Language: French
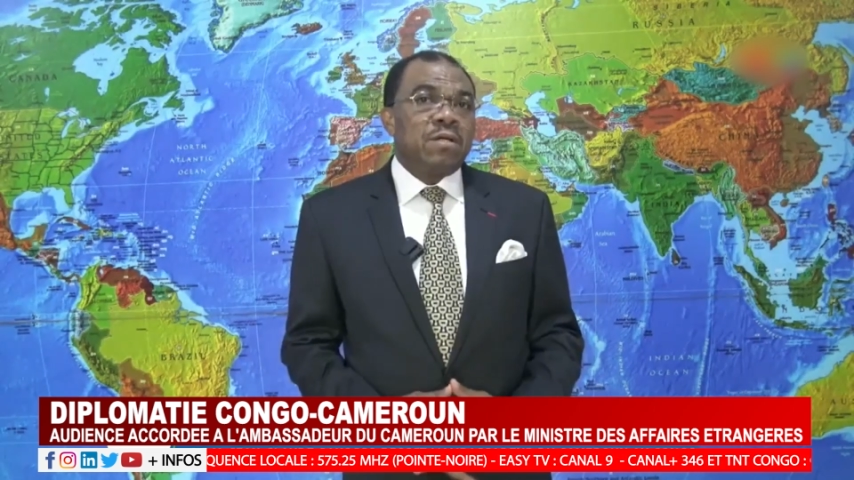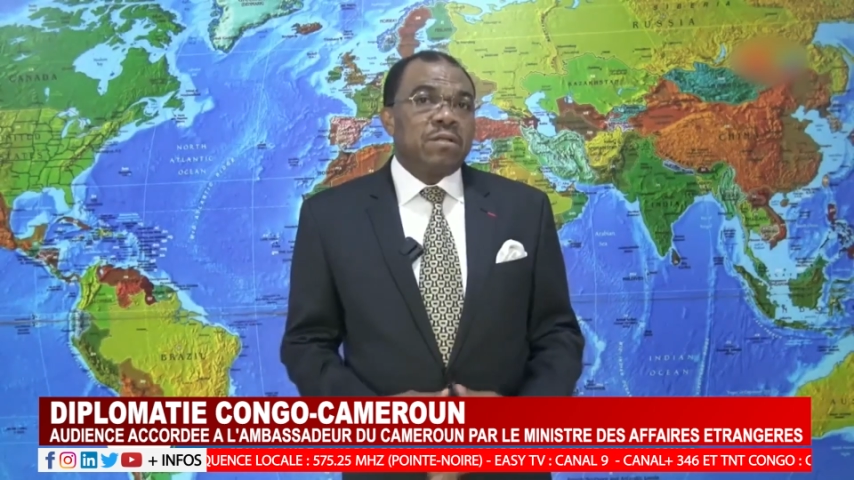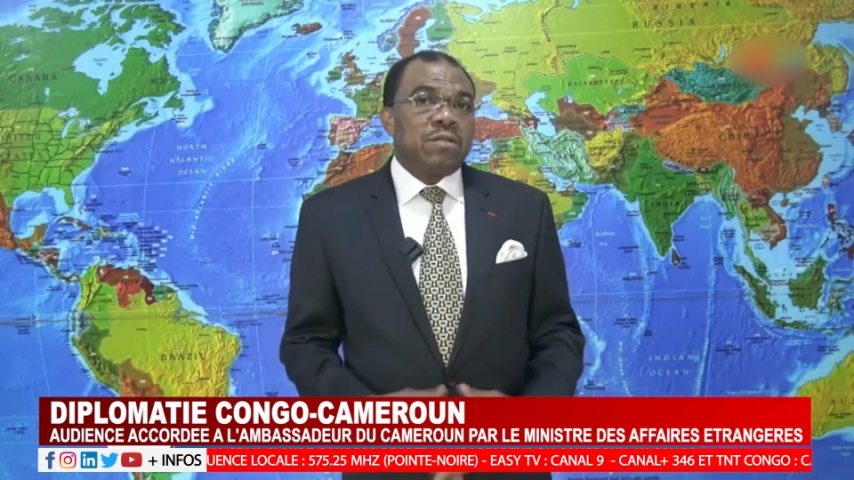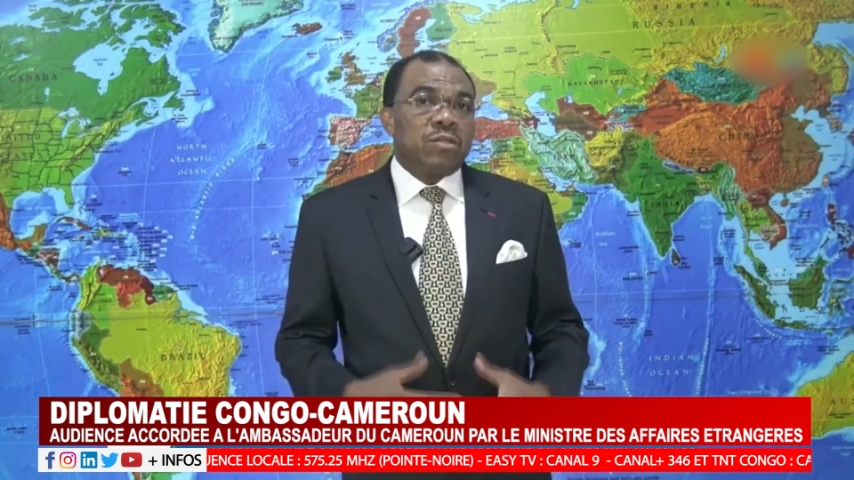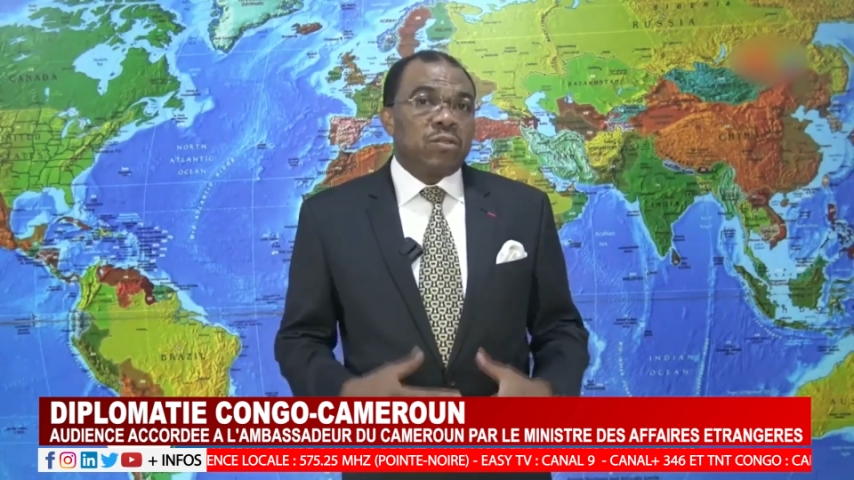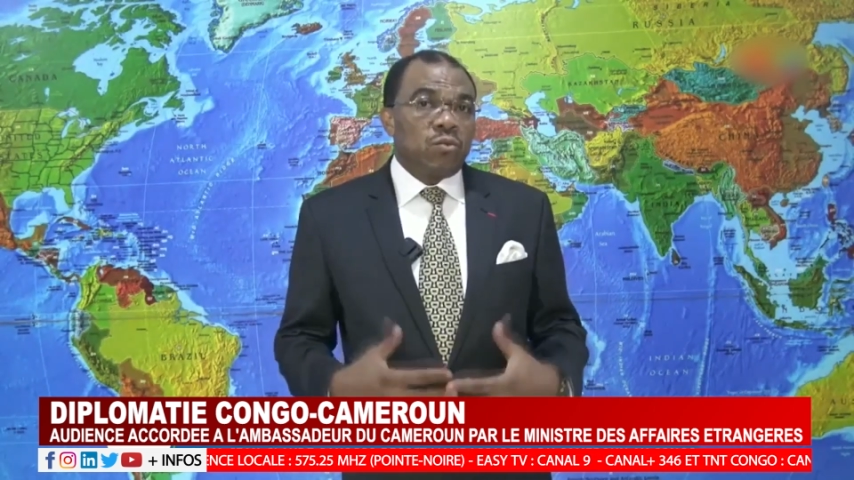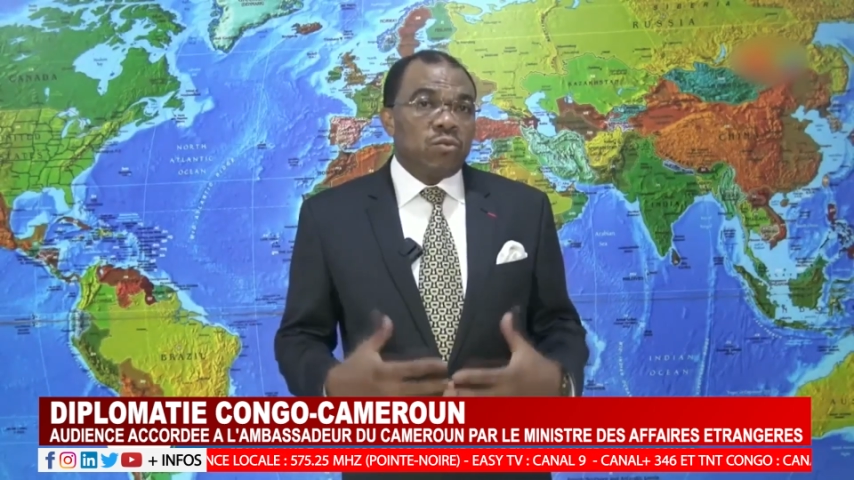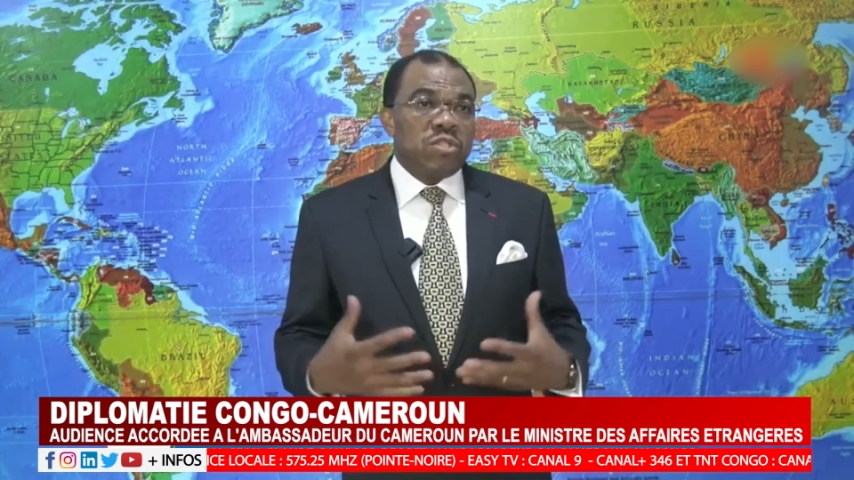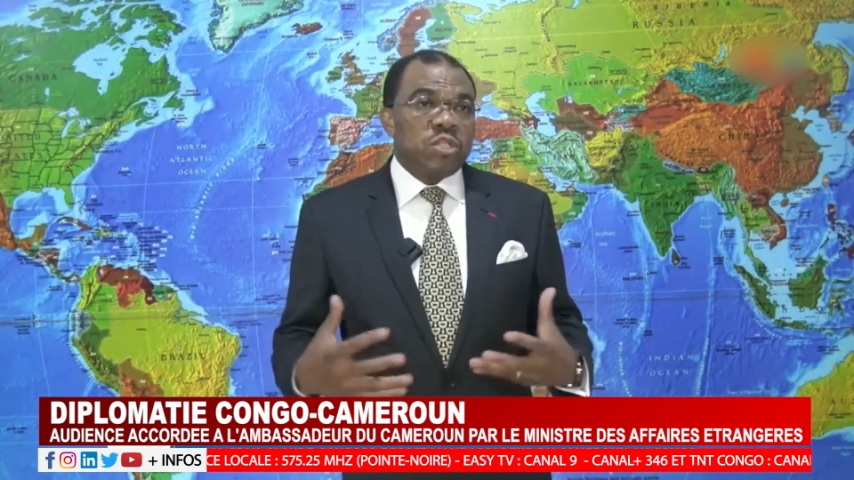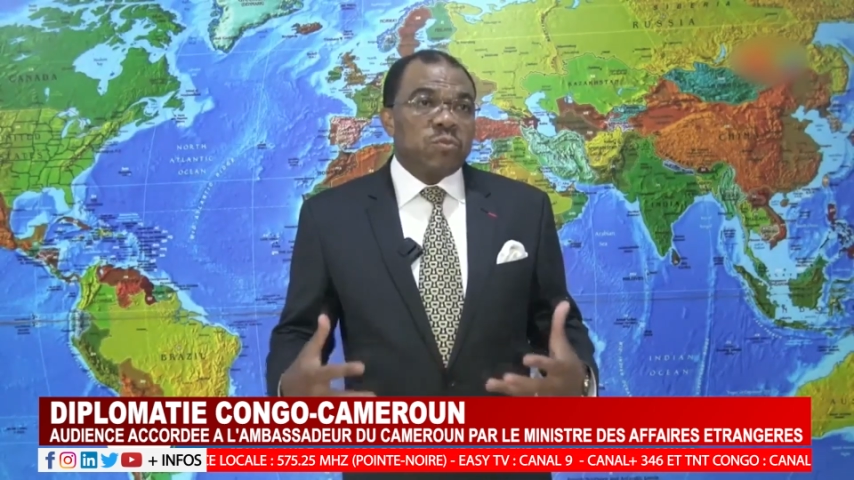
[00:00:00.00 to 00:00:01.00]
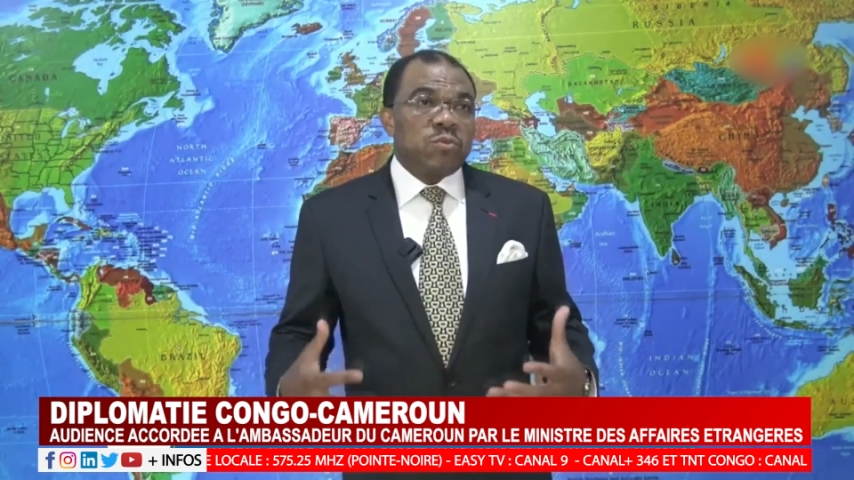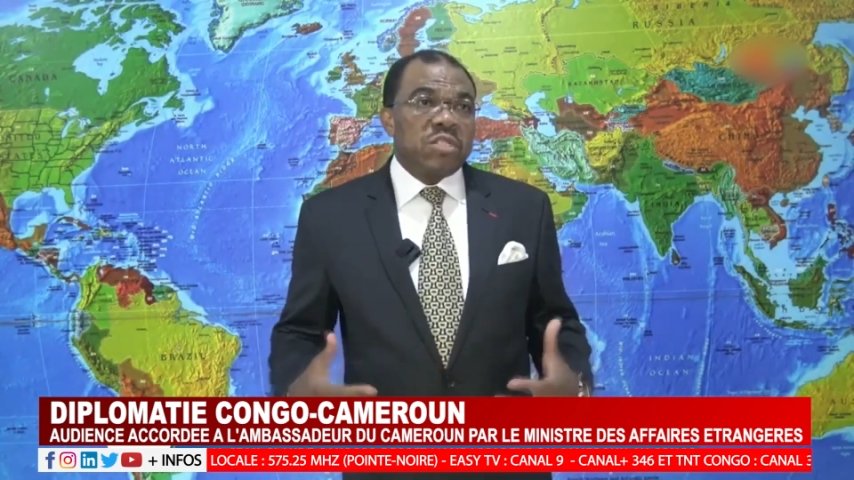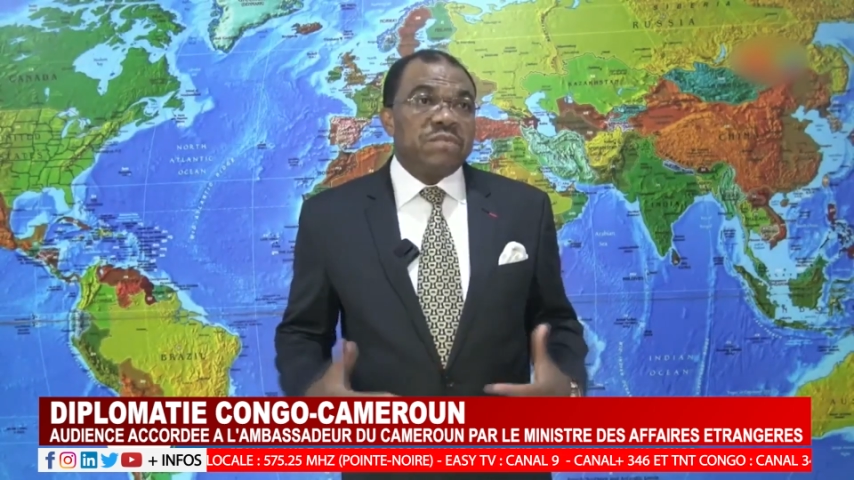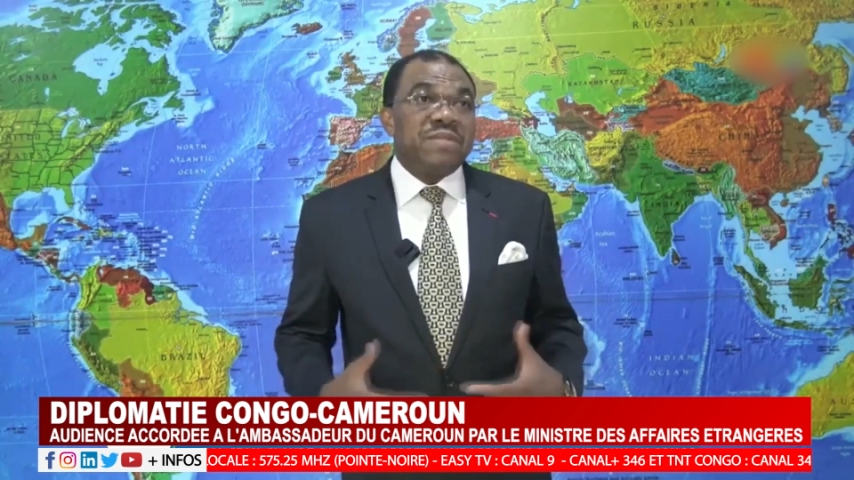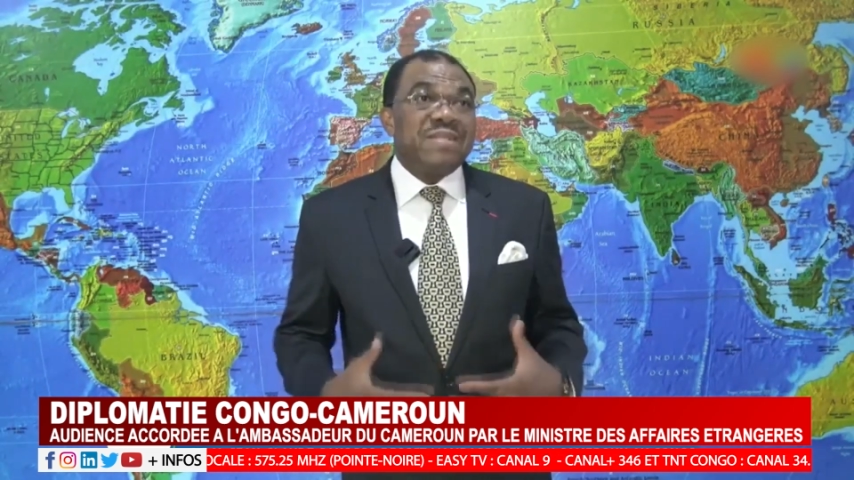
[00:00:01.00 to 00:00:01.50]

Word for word: euh, tout le dispositif